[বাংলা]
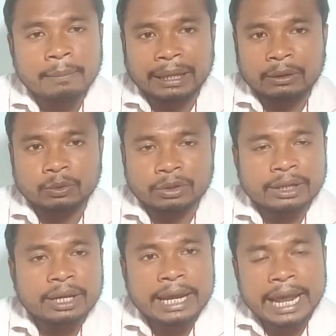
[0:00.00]
পালন করে
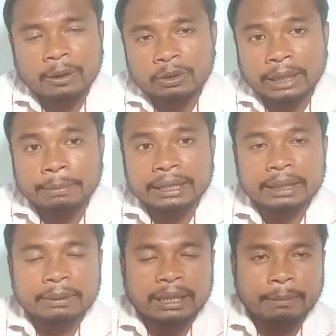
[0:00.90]
এক কথায়
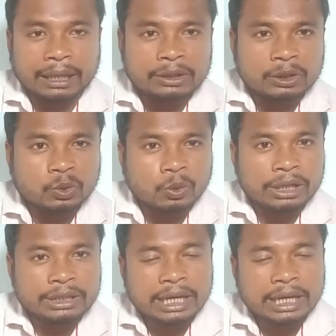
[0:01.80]
পেটের ব্যথা বাদ দিয়ে শরীরে